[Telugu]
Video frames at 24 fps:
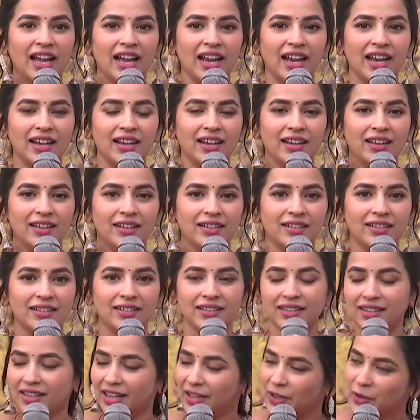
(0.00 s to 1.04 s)
అండ్
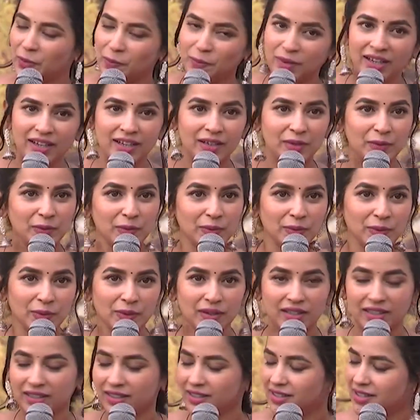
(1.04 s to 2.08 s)
డిఓపి గారు
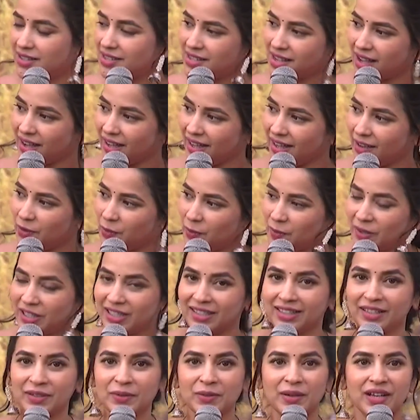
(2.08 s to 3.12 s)
సాయి
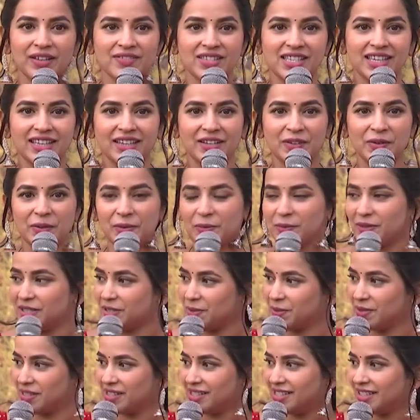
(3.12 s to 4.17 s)
కుమార్ గారు ఐ సీన్ యువర్
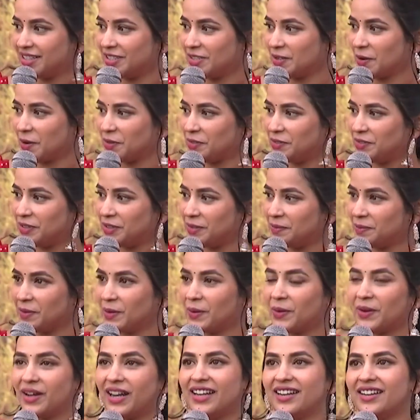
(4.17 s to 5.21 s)
విజువల్స్ షార్ట్
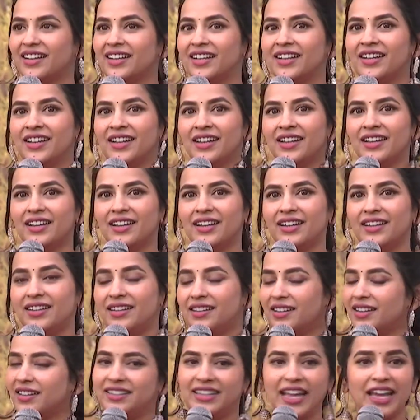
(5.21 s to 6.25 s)
ఫిల్మ్లో అండ్
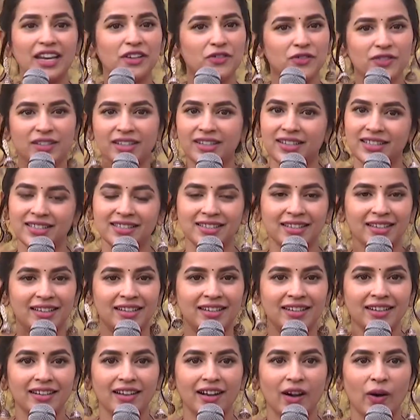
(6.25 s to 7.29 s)
టెరిఫిక్
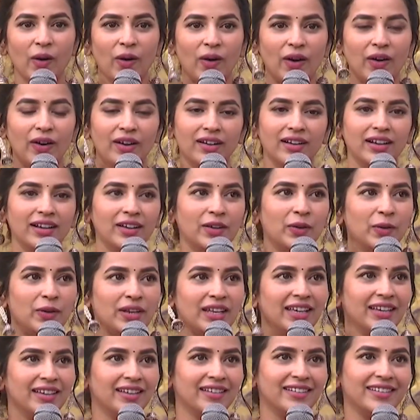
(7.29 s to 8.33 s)
అసలు uh, uh,
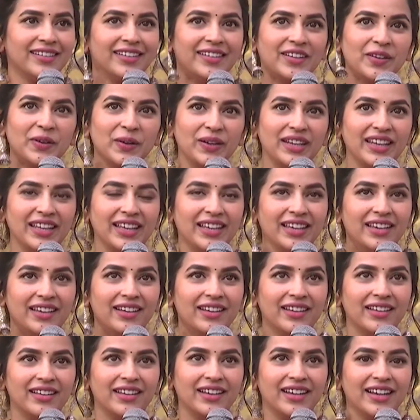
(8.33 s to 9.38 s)
కొన్ని uh, కొన్ని
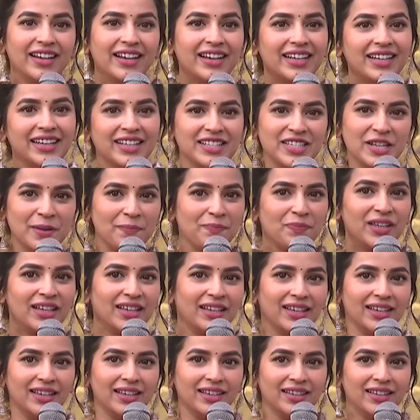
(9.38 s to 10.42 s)
గట్
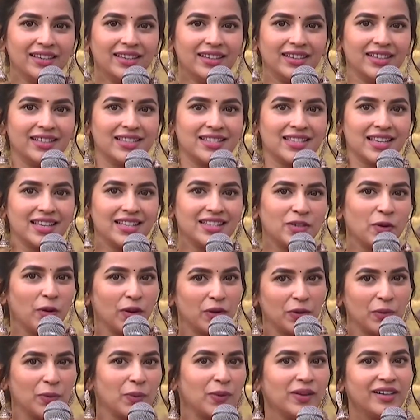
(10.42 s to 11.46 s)
చెప్తాయి ఇట్స్ ఇట్స్
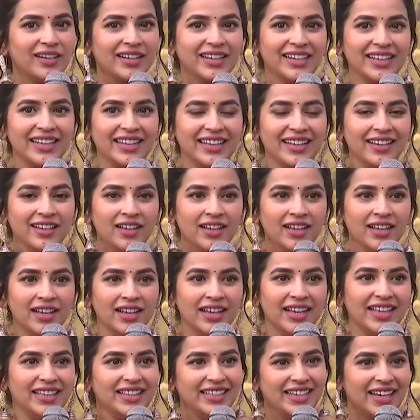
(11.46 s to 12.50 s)
గోయింగ్ టు వర్క్ అని
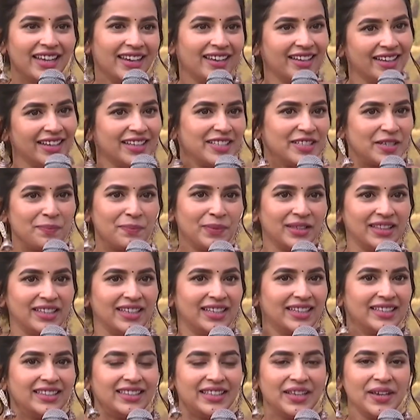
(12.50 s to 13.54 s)
ఇది అలానే
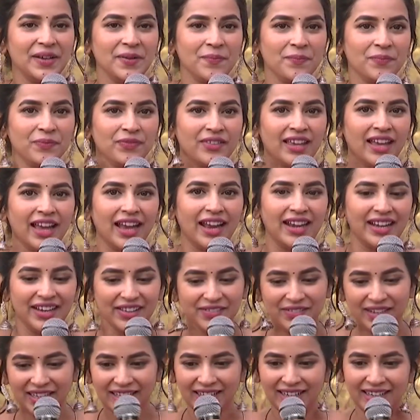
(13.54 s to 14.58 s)
చెప్పింది అంతే అండ్
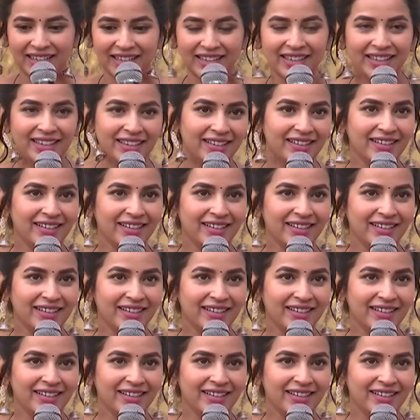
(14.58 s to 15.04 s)
ఇవన్నీ